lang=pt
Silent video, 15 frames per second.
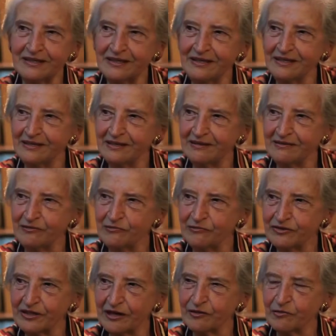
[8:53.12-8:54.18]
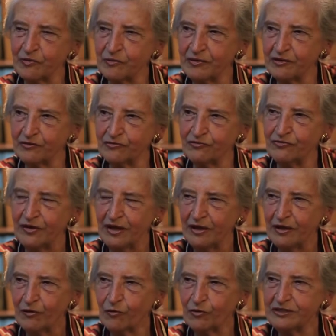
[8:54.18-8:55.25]
que, num certo momento,
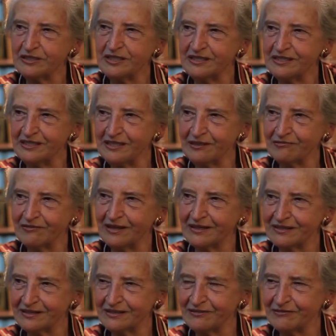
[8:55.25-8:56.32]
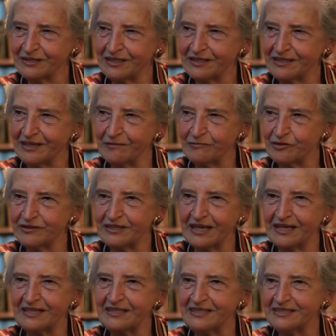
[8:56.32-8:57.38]
coincidiram as, os exames, eu
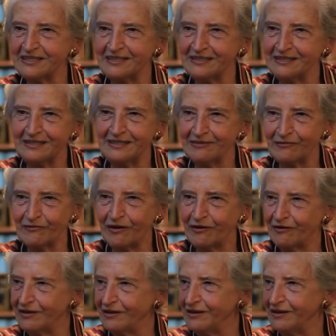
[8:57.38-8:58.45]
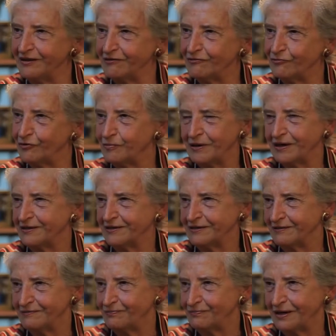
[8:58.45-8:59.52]
tinha que decidir qual ir. eu fui para
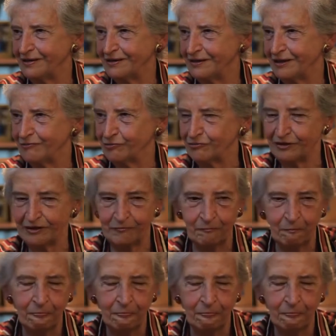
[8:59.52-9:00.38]
arquitetura.